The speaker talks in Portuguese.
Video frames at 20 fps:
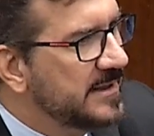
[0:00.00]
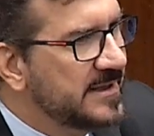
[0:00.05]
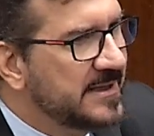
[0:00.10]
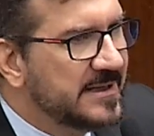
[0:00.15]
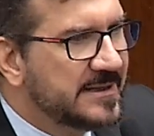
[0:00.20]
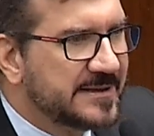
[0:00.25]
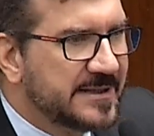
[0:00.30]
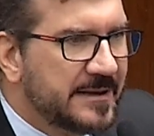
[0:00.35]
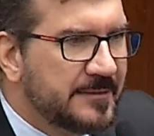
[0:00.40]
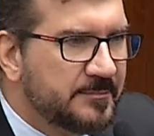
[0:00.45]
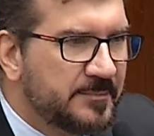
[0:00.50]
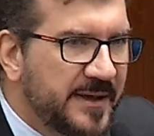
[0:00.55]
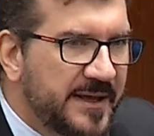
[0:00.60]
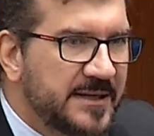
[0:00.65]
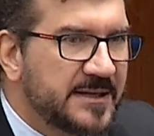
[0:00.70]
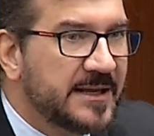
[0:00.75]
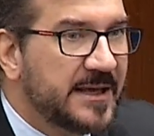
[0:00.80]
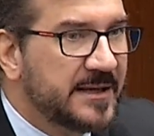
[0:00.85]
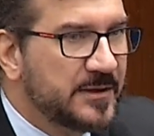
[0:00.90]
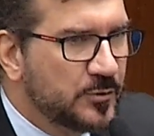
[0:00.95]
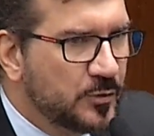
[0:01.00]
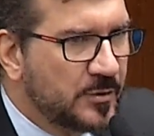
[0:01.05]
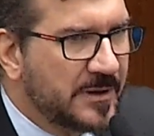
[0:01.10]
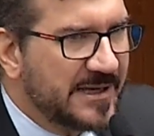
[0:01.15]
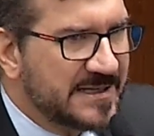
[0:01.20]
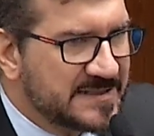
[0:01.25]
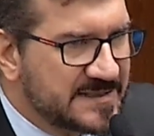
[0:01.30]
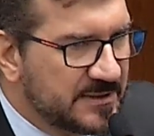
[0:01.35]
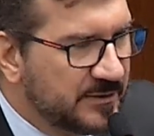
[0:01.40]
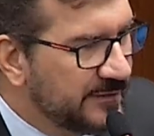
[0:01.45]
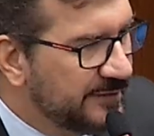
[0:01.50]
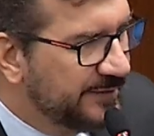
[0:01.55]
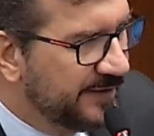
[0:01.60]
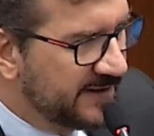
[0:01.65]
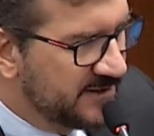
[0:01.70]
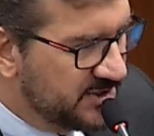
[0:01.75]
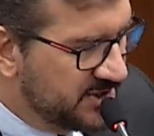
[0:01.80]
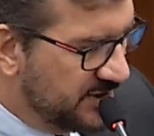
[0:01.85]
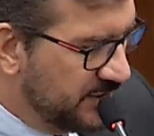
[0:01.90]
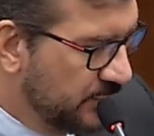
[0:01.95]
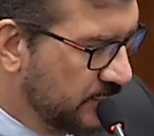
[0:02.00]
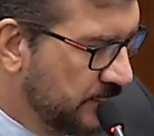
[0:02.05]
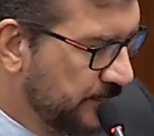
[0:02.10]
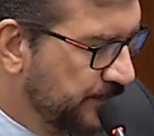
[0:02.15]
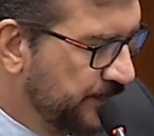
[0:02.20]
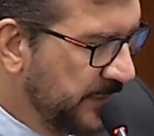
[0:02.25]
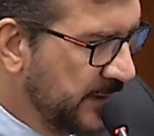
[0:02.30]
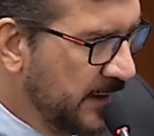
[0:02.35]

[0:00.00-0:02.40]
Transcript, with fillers: e também na educação infantil.